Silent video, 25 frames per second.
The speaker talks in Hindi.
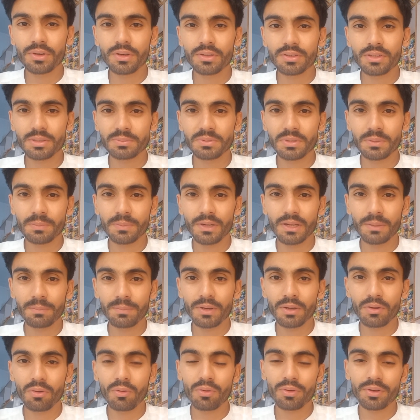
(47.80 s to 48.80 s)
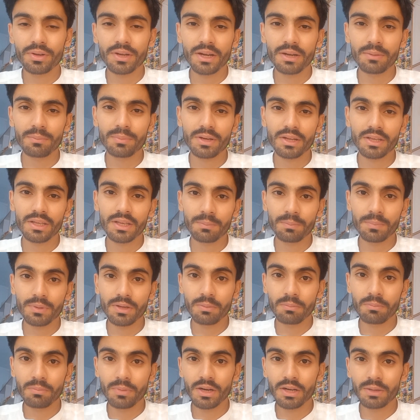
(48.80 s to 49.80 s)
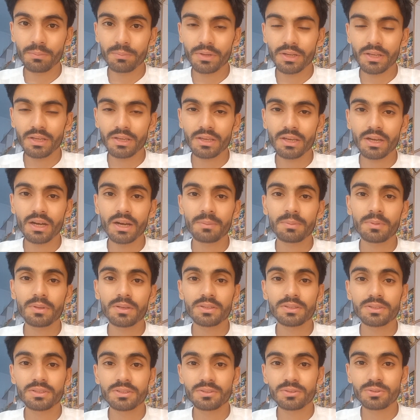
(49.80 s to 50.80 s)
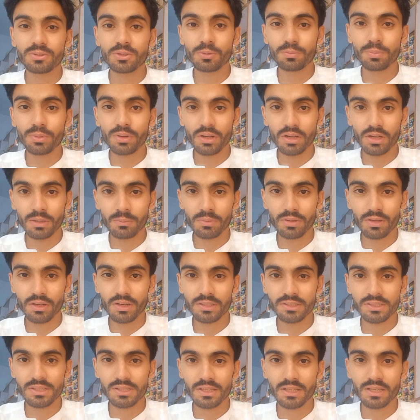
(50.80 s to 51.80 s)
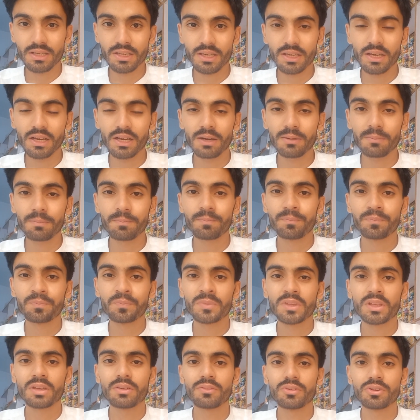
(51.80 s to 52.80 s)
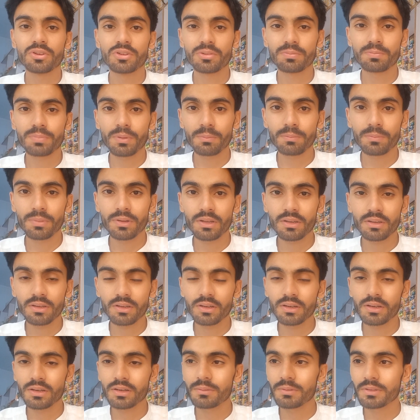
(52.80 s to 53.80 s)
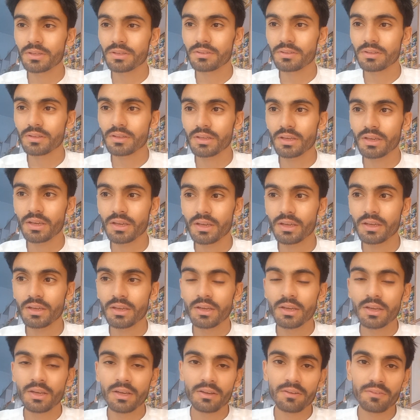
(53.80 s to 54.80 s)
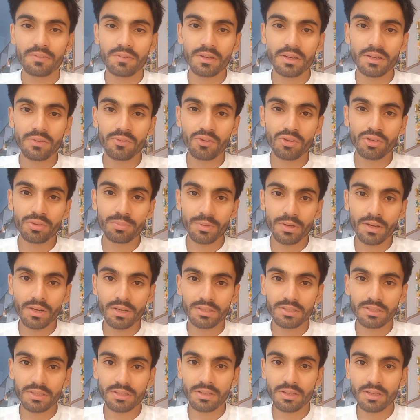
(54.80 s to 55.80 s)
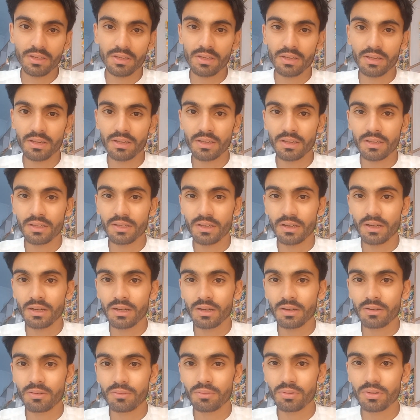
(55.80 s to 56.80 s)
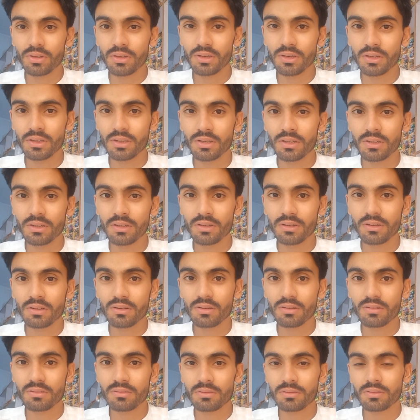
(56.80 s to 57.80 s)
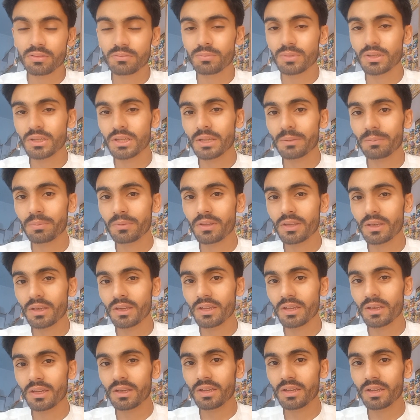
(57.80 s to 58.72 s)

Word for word: सबसे पहले अपना कंटेंट बनाइए अपना माइंड बनाइए कि आप किस चीज़ के ऊपर काम करना चाहते हैं क्या आप वीडियोस पब्लिक जैसे कि फ़नी वीडियोस बनाना चाहते हैं या कोई मतलब कि